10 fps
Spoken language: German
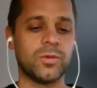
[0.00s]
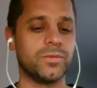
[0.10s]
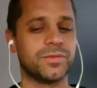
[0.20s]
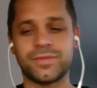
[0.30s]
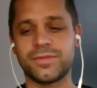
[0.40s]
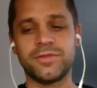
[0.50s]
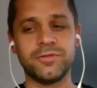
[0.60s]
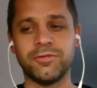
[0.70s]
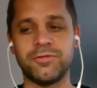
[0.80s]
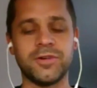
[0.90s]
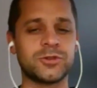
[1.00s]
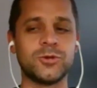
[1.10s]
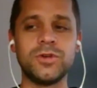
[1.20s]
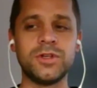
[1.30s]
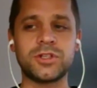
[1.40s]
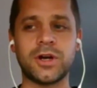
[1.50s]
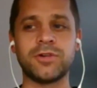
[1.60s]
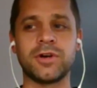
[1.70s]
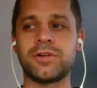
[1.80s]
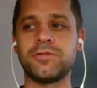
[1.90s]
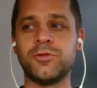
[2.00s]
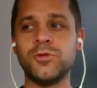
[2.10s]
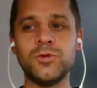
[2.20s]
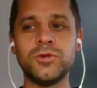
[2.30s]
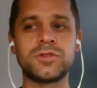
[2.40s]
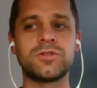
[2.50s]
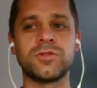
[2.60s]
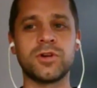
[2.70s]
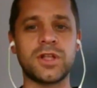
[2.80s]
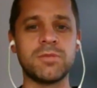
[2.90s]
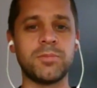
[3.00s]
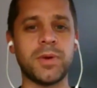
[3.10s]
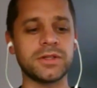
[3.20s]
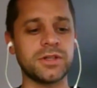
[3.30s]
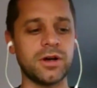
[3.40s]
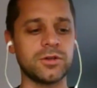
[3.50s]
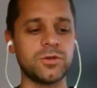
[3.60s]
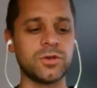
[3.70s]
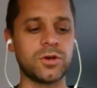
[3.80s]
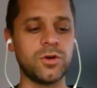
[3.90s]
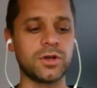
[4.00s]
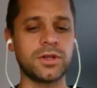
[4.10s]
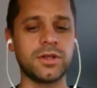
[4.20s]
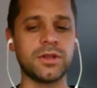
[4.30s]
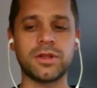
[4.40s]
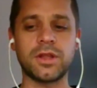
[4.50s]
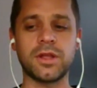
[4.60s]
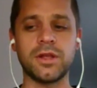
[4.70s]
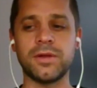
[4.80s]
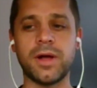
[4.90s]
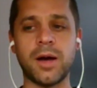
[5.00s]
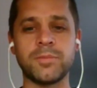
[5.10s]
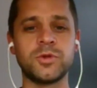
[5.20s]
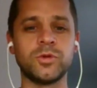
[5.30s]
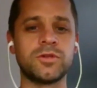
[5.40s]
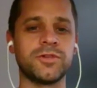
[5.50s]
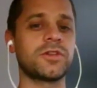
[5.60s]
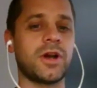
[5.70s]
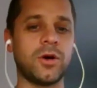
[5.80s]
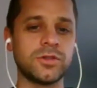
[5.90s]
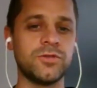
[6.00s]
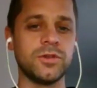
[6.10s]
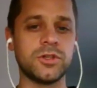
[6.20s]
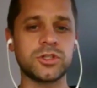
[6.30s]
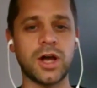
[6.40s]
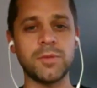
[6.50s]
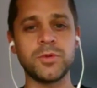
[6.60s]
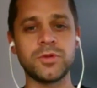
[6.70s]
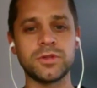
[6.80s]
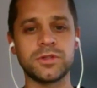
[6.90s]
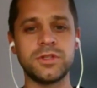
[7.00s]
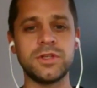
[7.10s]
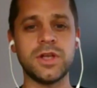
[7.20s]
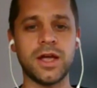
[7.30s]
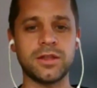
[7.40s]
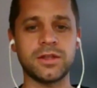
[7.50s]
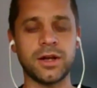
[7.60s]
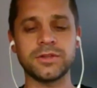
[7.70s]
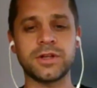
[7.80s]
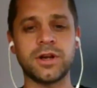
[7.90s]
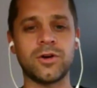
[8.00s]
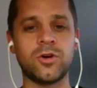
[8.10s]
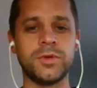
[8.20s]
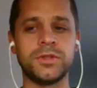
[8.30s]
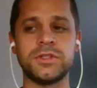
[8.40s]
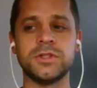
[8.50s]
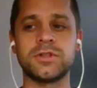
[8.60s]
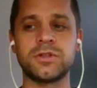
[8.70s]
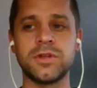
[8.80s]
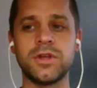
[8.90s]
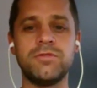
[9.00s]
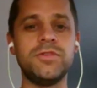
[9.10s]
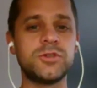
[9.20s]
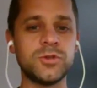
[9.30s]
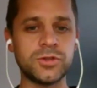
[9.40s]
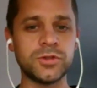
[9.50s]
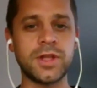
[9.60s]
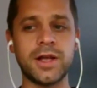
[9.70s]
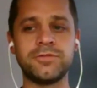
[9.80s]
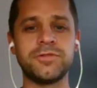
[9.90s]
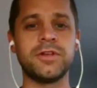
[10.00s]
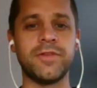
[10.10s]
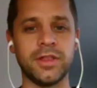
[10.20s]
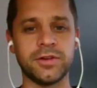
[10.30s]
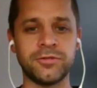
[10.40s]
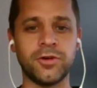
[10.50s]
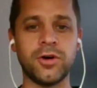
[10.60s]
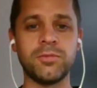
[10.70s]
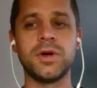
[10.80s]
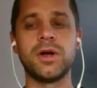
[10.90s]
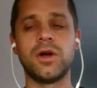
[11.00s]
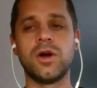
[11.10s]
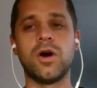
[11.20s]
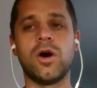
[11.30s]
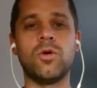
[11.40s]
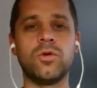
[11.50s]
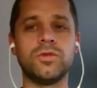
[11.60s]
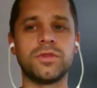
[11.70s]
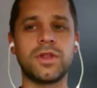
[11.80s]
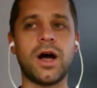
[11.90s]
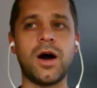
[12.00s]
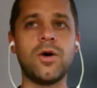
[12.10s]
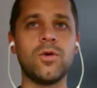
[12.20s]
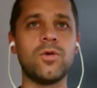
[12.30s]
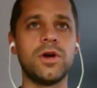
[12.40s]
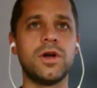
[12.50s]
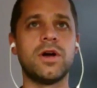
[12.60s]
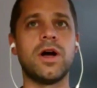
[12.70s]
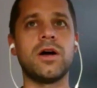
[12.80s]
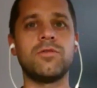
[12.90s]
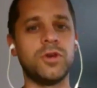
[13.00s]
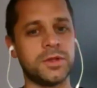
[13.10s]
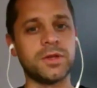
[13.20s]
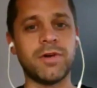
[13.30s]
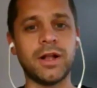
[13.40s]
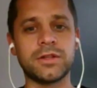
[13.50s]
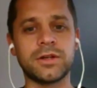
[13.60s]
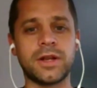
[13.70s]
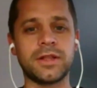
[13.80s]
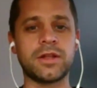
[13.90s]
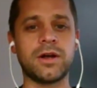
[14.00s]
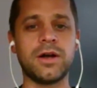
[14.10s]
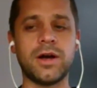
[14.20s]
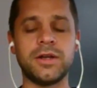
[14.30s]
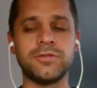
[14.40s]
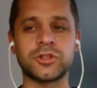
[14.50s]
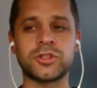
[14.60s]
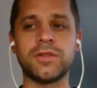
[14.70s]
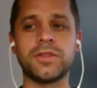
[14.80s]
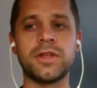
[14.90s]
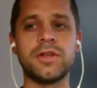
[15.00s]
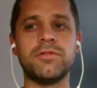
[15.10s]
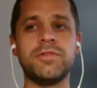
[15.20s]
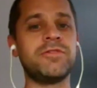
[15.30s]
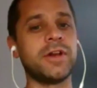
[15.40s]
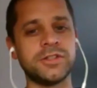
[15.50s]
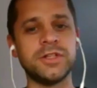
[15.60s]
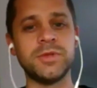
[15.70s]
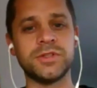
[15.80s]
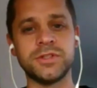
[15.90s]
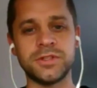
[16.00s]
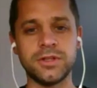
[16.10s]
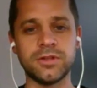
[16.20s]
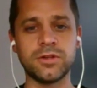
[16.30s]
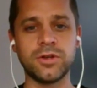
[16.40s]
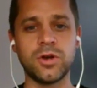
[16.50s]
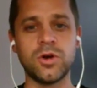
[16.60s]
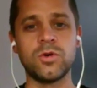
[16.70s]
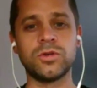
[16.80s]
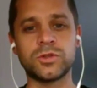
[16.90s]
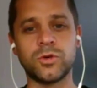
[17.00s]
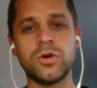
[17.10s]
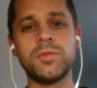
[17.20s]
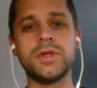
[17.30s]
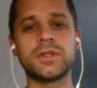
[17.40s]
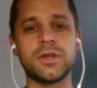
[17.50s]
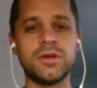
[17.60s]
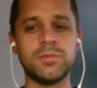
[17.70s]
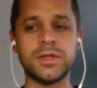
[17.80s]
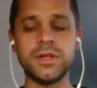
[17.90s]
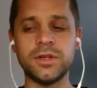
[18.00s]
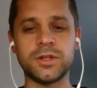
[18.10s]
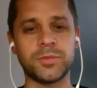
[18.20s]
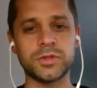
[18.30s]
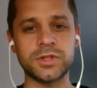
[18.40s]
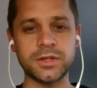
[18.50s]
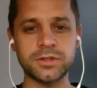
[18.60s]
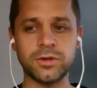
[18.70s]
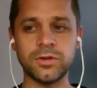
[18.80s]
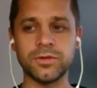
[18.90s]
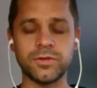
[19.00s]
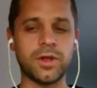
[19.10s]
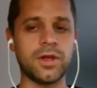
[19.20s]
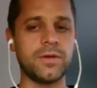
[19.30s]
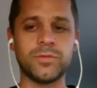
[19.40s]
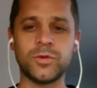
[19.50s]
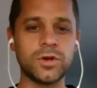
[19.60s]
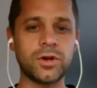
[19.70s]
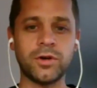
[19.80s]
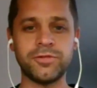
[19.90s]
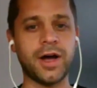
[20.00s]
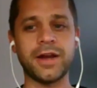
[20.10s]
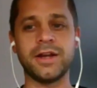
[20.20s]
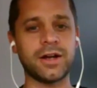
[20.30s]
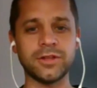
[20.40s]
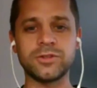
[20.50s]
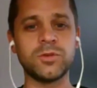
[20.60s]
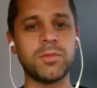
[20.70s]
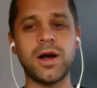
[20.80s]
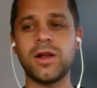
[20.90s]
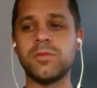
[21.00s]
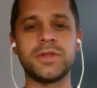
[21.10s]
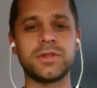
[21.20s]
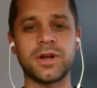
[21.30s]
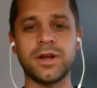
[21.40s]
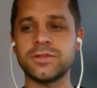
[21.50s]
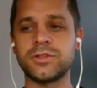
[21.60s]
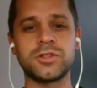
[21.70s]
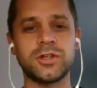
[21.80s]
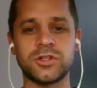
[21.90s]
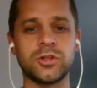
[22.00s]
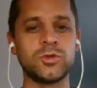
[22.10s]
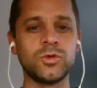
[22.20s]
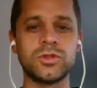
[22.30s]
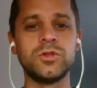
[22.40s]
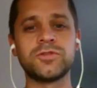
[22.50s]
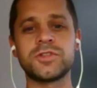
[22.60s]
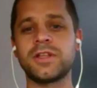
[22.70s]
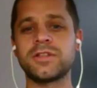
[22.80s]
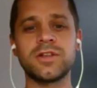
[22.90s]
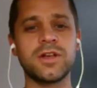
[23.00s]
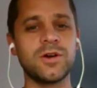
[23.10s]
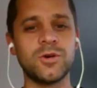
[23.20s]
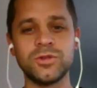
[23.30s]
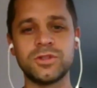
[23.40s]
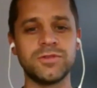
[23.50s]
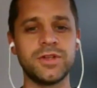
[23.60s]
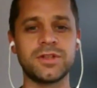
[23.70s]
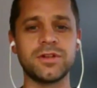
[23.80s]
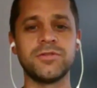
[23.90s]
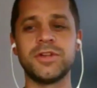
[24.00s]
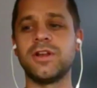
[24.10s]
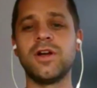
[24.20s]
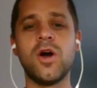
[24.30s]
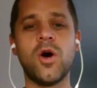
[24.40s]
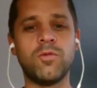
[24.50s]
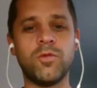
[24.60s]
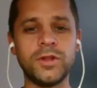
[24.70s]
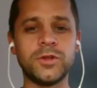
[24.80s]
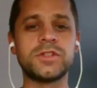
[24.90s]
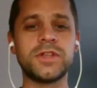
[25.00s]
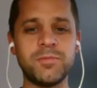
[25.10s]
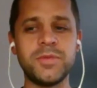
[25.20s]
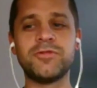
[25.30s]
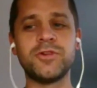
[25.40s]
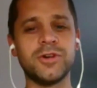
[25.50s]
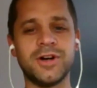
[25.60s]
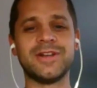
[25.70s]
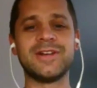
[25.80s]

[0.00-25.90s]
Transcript: Und Fasun ist einfach für uns, nachdem wir ein paar Sachen durchgeschaut haben, der absolut vertrauenswürdigste Anbieter gewesen. Er hat ganz klar kommuniziert, wie es uns helfen können, in welcher Form. Und auch, äh, als ich mit dem Walter geredet habe, habe ich verstanden, wie flexibel sie sind. Und so haben wir dann mit ihnen den Prozess da äh, durchgelaufen, eigentlich ganz normal mit den klassischen Statuten aufsetzen und so weiter, weil obwohl ich Dozent bin für